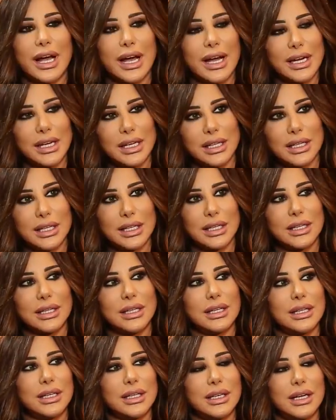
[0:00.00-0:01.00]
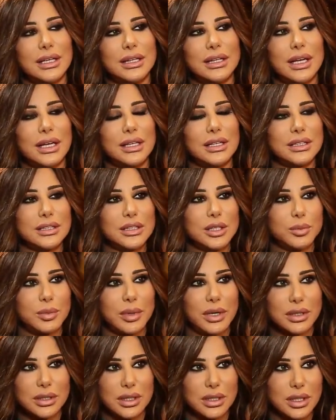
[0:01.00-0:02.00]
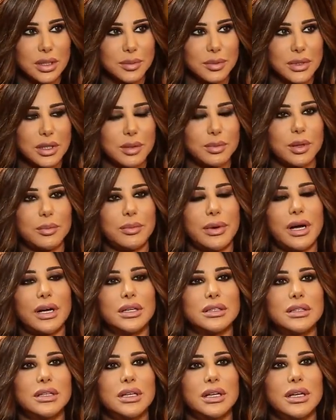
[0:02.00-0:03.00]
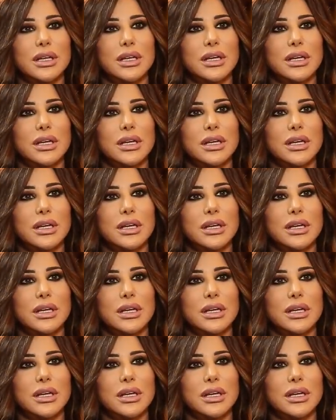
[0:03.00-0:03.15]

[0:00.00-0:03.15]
كعائله عندنا هالارتباط الكبير ببعض